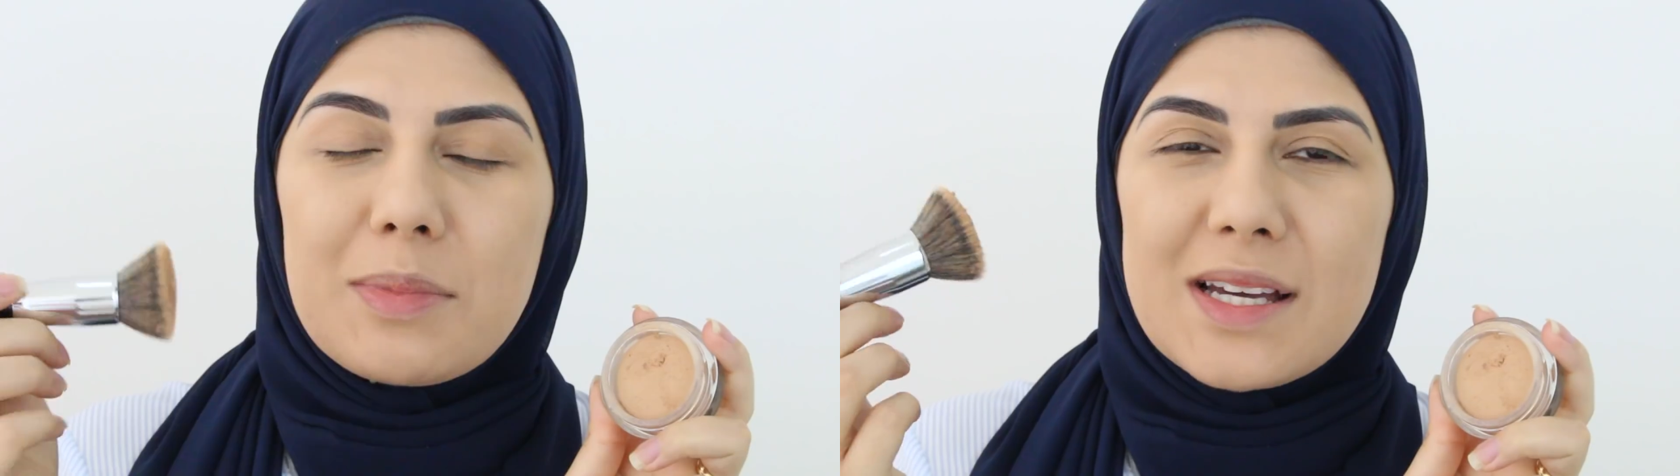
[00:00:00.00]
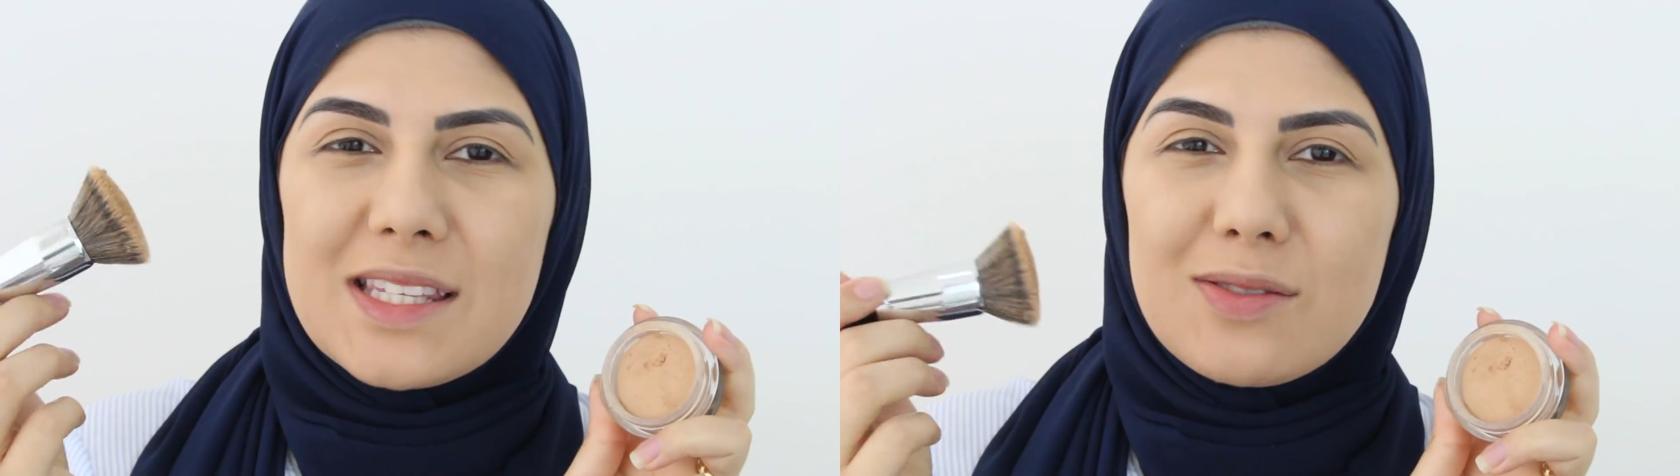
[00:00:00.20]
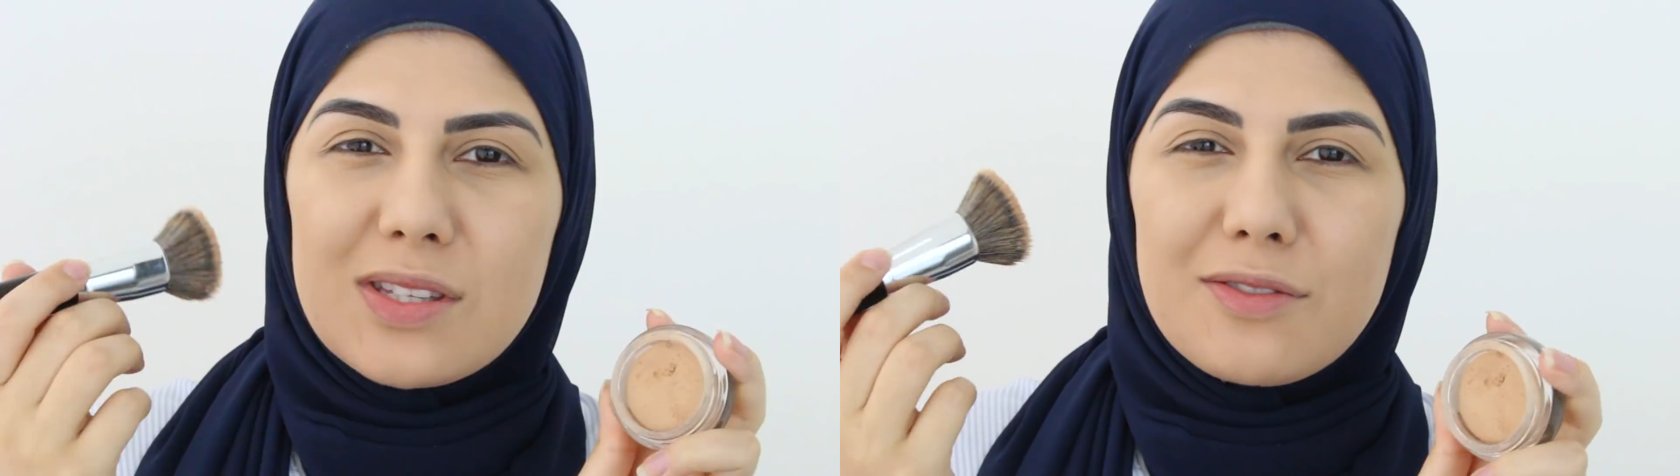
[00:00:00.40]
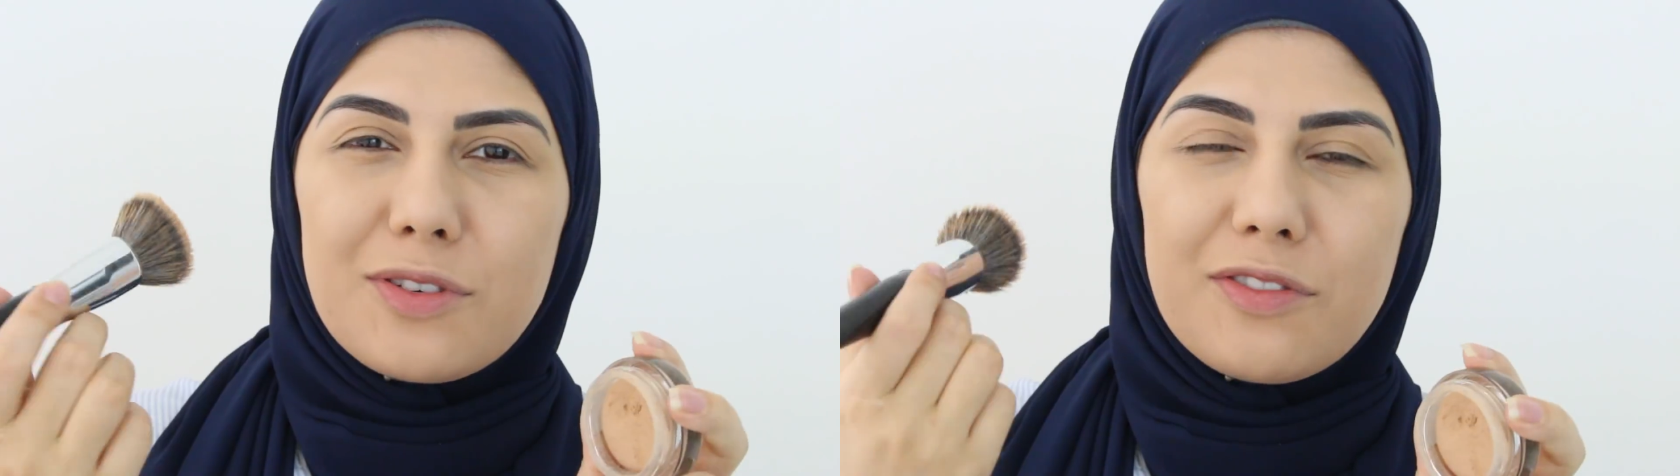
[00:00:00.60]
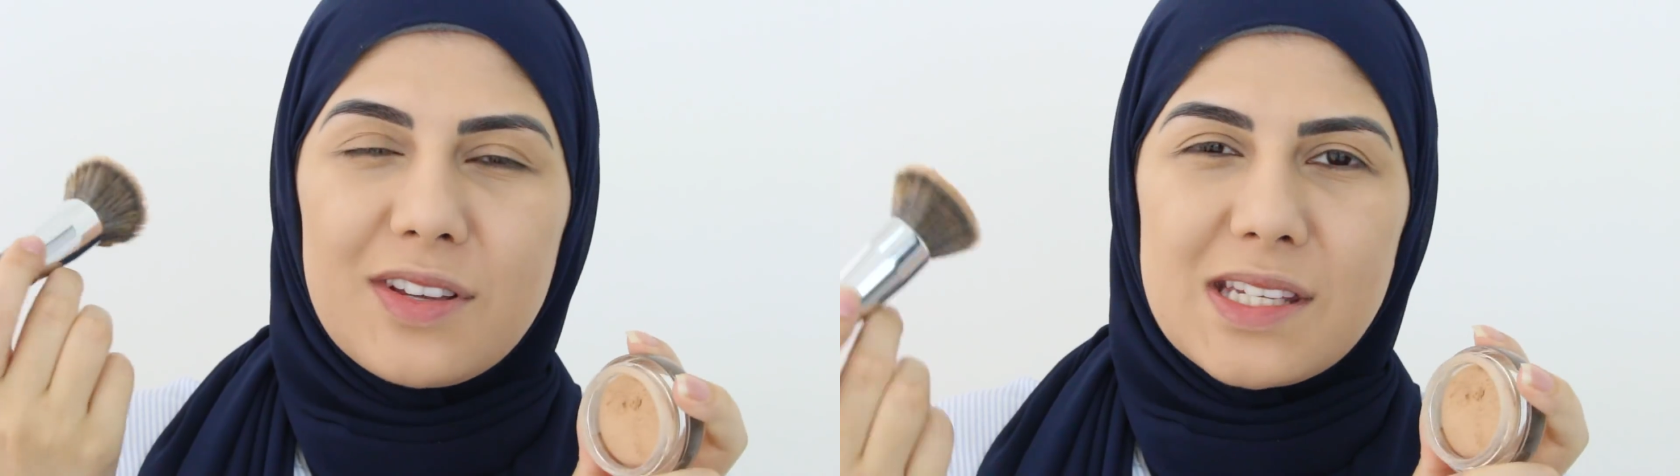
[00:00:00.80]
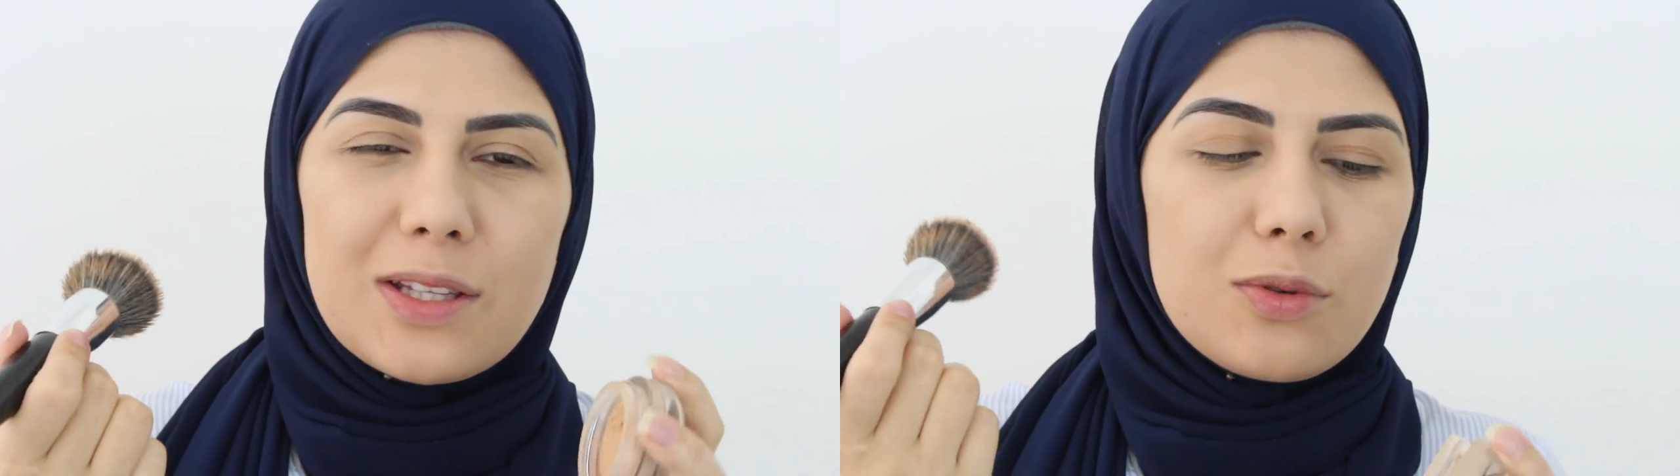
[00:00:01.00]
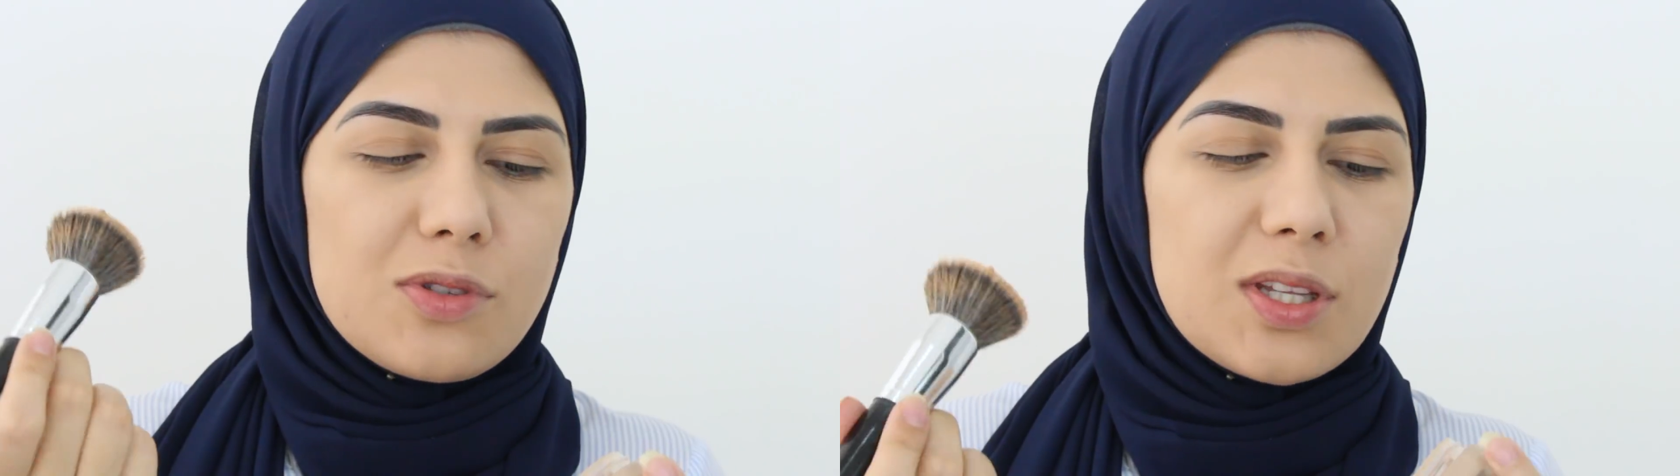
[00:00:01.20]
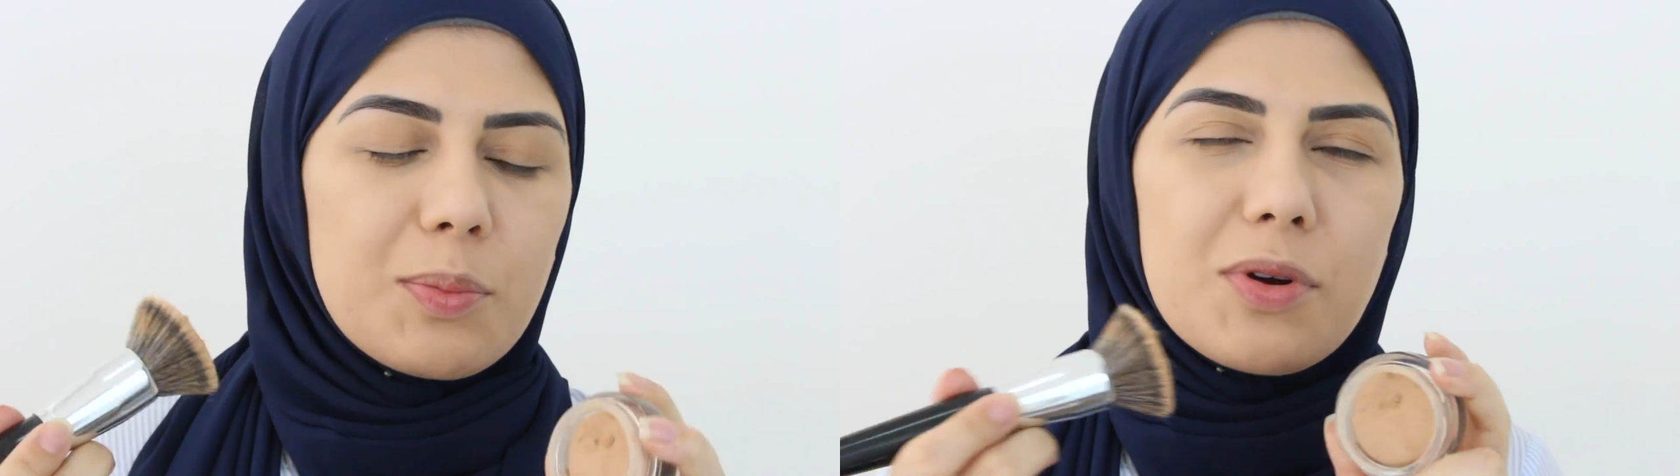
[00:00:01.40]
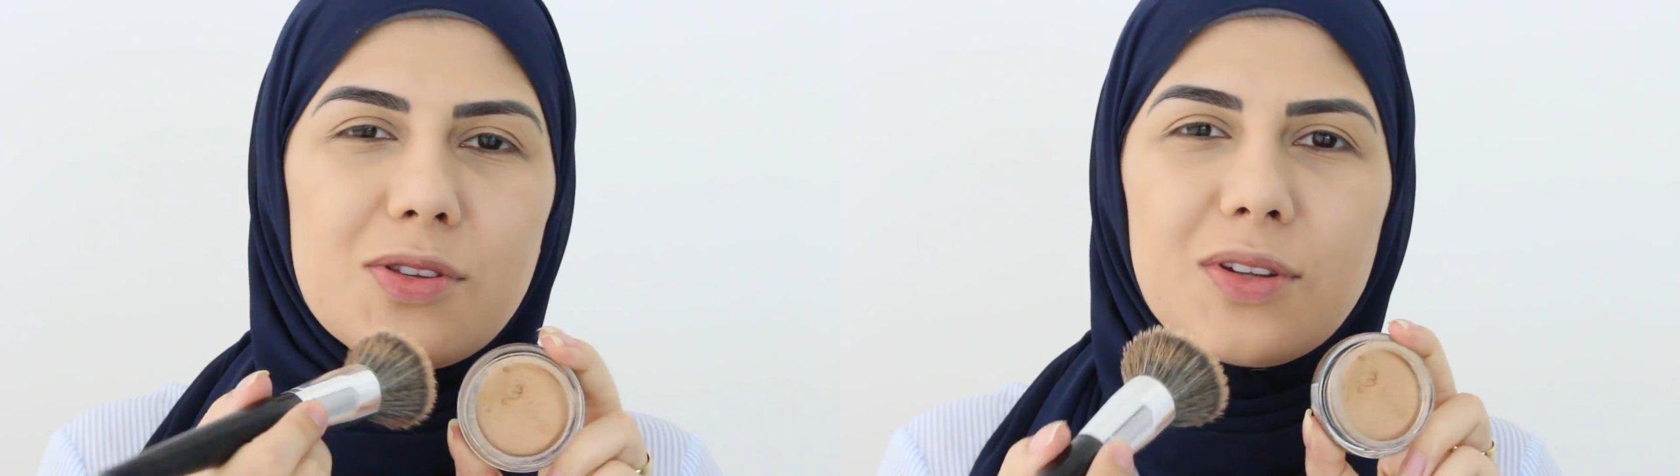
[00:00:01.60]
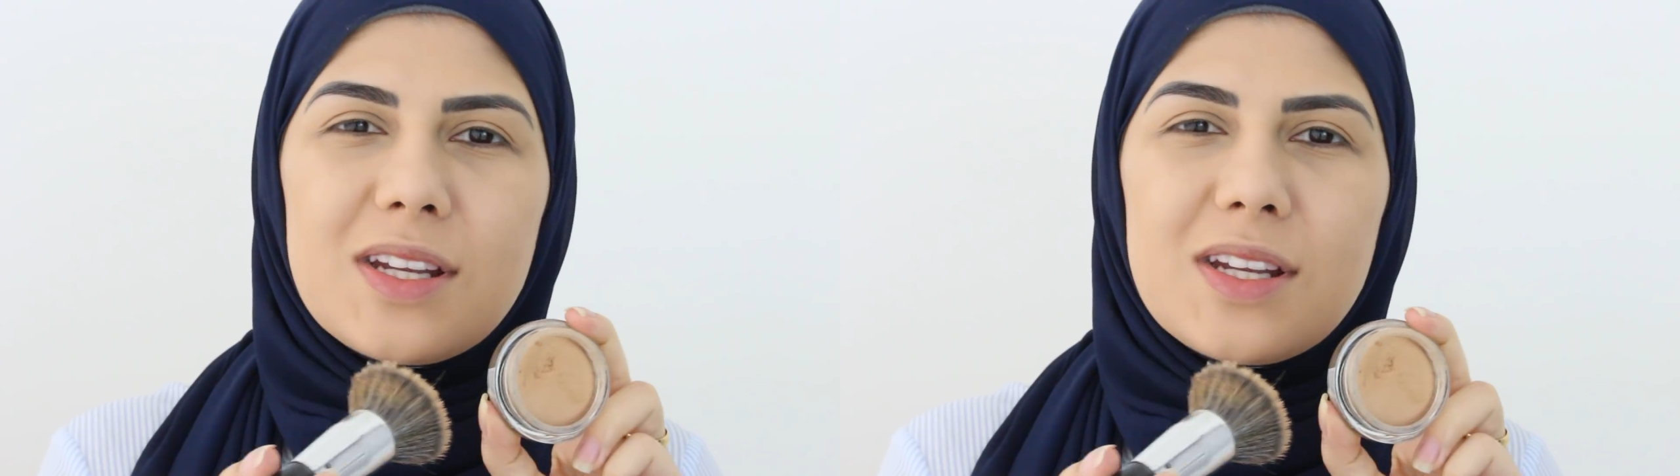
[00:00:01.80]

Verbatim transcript: mas se você for fazendo isso depois